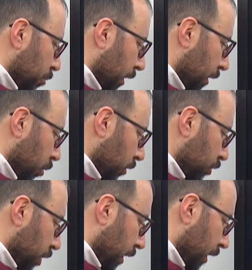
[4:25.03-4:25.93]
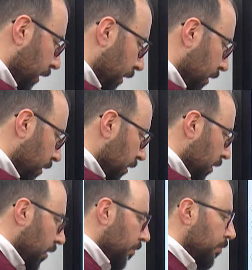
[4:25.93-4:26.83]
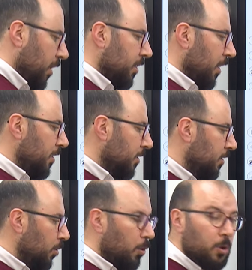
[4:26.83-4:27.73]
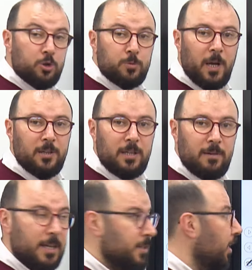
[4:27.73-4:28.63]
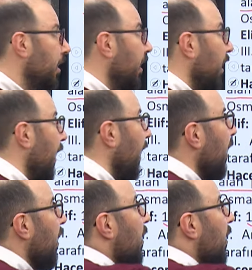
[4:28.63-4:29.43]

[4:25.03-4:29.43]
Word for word: burada ne olacak? Bizans Osmanlı Devleti'ni